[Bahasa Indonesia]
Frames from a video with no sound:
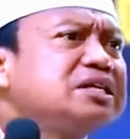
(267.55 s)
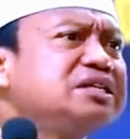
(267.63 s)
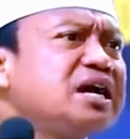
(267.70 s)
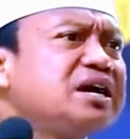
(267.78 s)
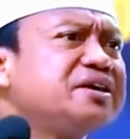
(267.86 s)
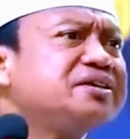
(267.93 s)

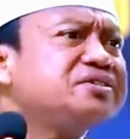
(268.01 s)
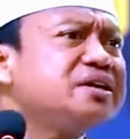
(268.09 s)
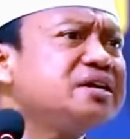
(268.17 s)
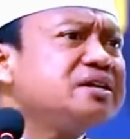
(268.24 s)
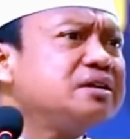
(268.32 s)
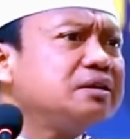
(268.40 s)
jadi
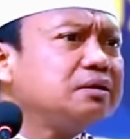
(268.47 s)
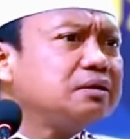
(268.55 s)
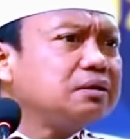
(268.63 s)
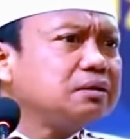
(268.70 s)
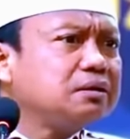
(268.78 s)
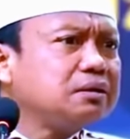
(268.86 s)
ASN.
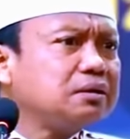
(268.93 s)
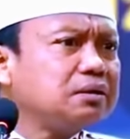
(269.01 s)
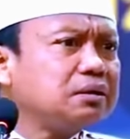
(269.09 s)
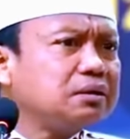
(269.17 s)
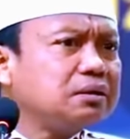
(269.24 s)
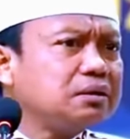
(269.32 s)

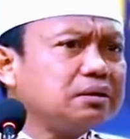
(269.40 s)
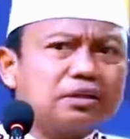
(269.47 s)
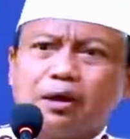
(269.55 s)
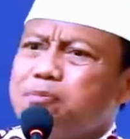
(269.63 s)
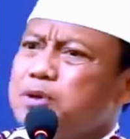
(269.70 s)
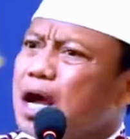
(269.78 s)

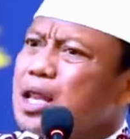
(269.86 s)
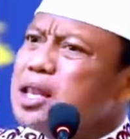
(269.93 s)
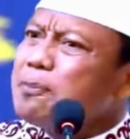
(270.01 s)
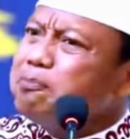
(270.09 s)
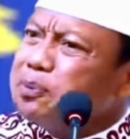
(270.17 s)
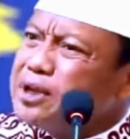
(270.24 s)
Tapi
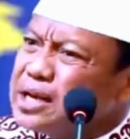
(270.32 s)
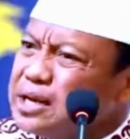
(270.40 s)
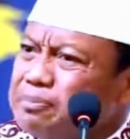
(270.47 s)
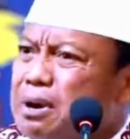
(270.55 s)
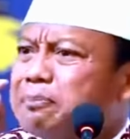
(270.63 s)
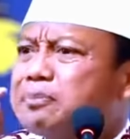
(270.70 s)
Allah
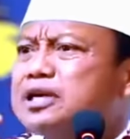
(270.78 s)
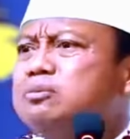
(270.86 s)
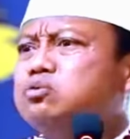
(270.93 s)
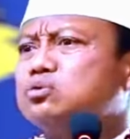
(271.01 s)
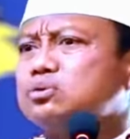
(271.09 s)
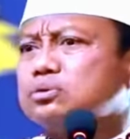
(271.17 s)
pilih Bapak
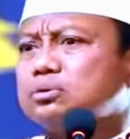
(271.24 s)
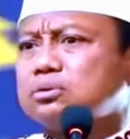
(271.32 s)
Ibu.